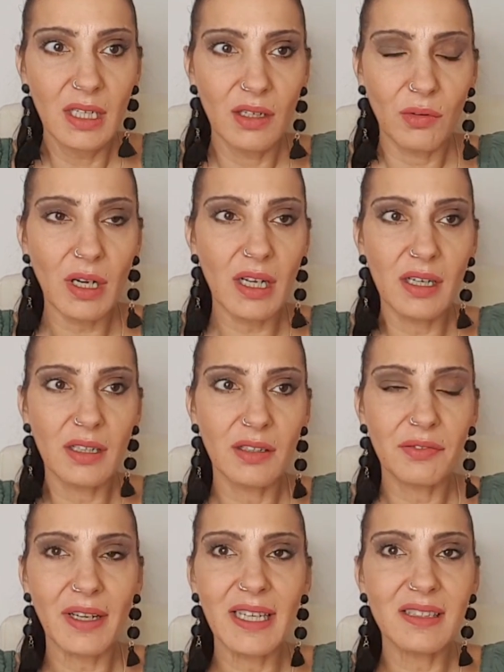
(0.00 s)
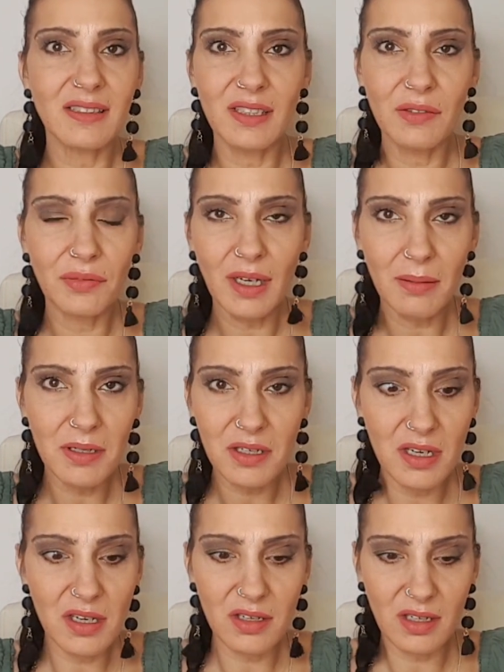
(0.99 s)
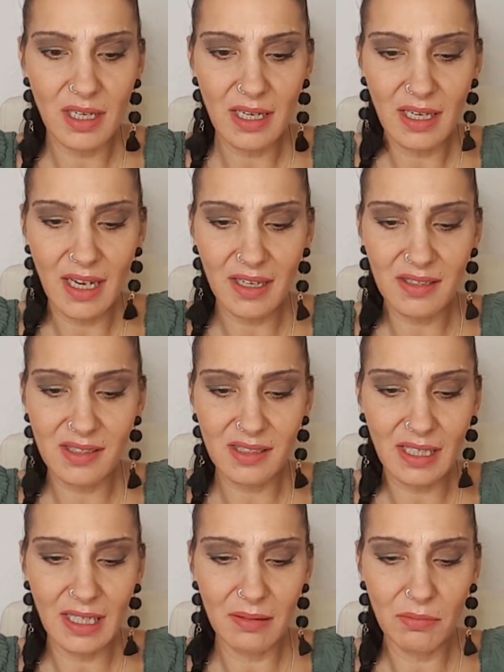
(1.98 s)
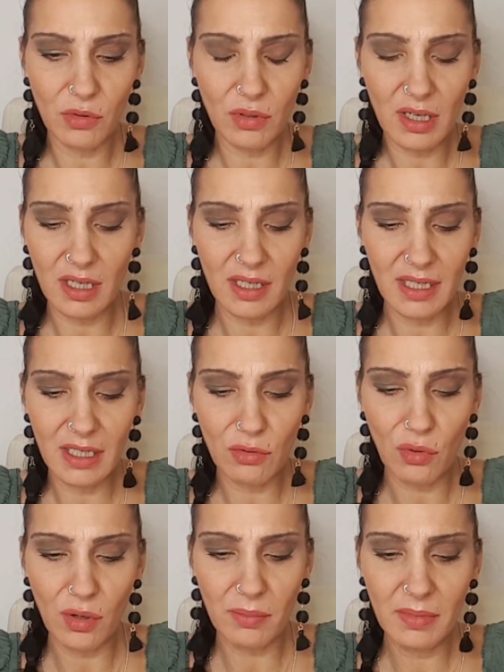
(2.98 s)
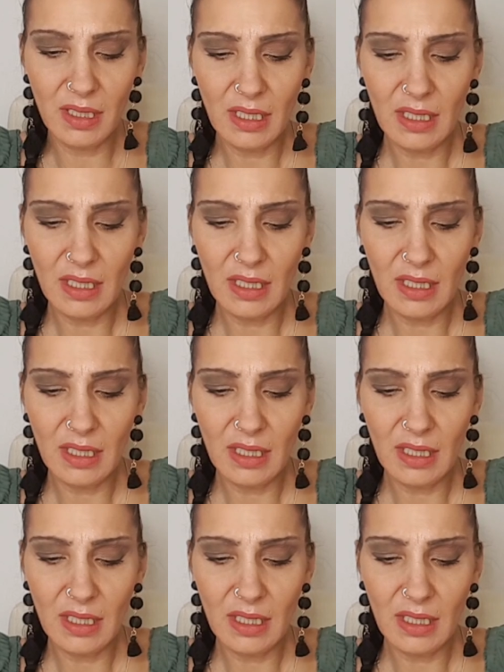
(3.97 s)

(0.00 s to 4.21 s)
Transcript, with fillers: oder eine Faltentiefe habe ich nicht extrem oder enorm.